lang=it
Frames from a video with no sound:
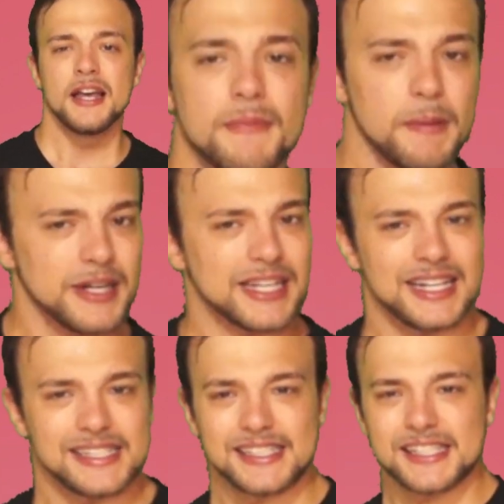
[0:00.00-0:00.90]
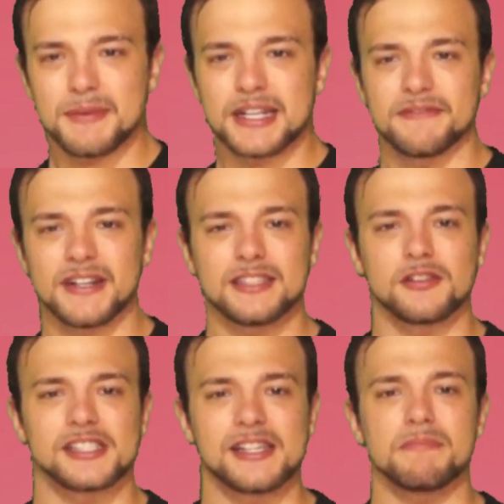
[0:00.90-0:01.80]
Ma perché il sistema
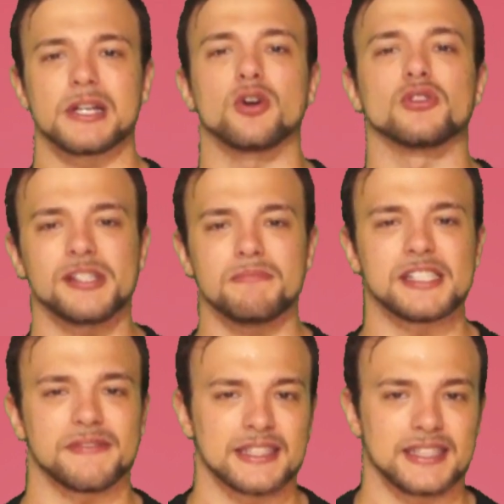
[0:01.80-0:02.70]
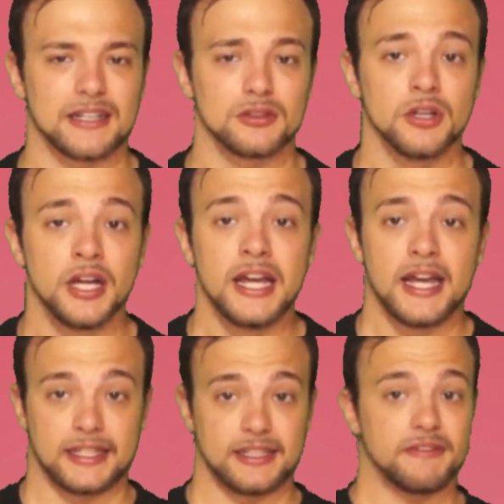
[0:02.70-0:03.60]
linfatico è sempre così bisfrattato?
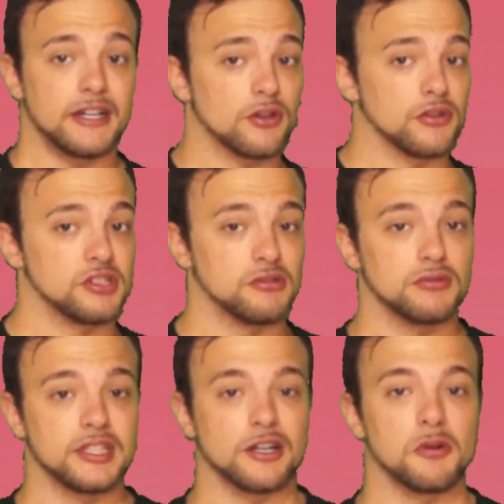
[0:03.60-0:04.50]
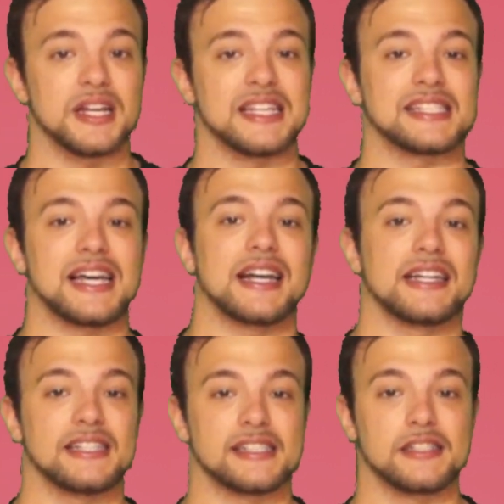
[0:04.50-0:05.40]
È davvero così inutile come le scarne
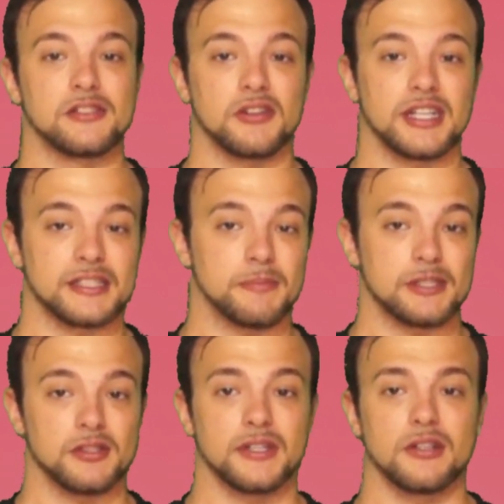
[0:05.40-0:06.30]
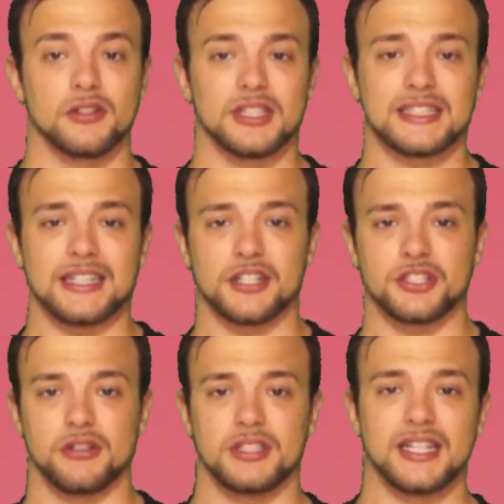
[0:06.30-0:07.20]
descrizioni che spesso vengono date
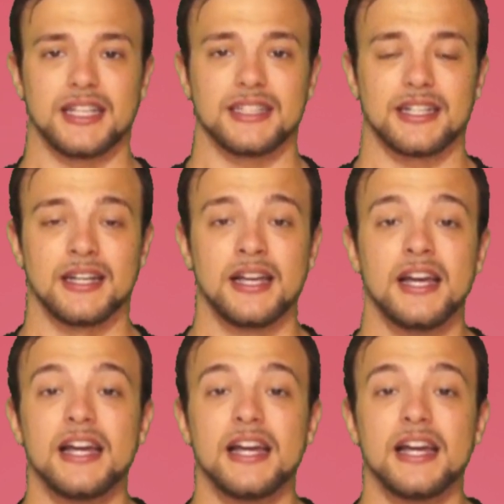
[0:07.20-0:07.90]
lasciano intendere?